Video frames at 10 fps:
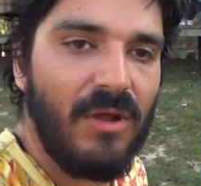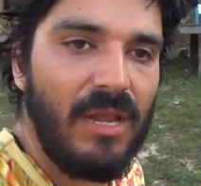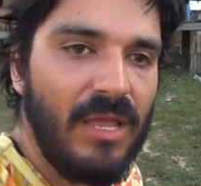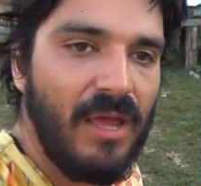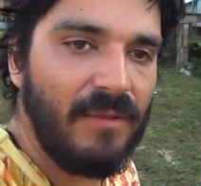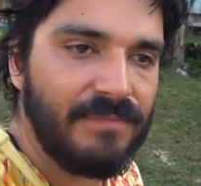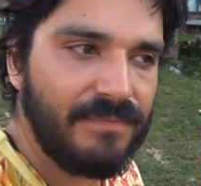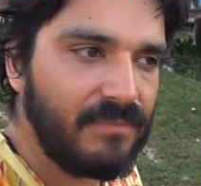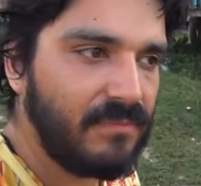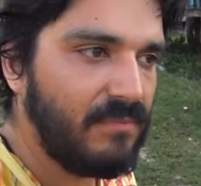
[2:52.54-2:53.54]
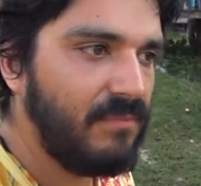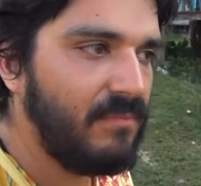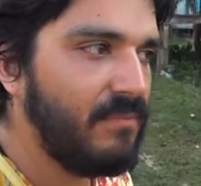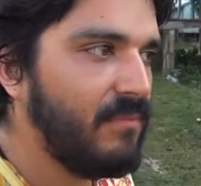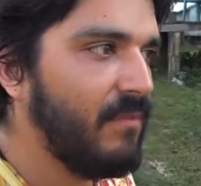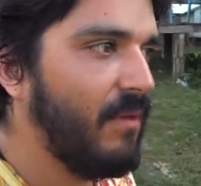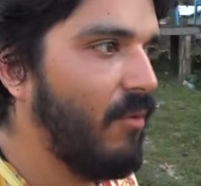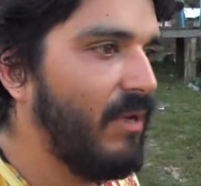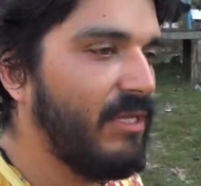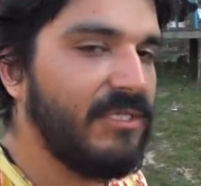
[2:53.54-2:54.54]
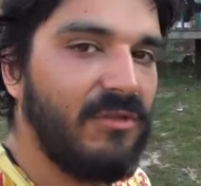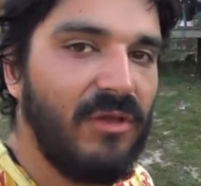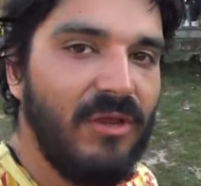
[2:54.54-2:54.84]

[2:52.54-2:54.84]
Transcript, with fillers: localidad, como a 300